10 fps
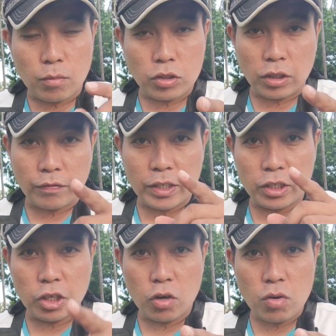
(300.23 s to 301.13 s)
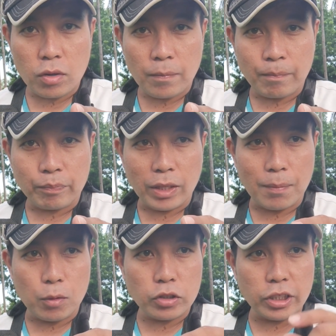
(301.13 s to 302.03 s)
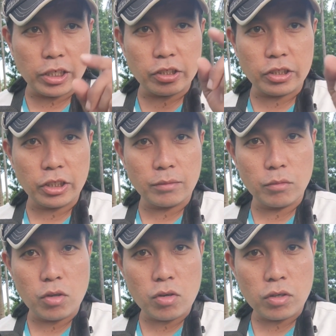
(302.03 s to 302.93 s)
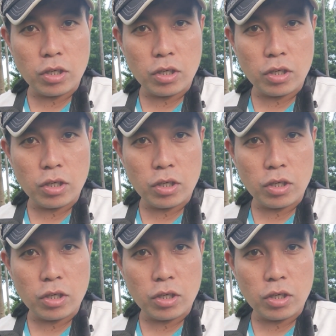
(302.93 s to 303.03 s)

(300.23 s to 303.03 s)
mo sa video. Tapos i-insert mo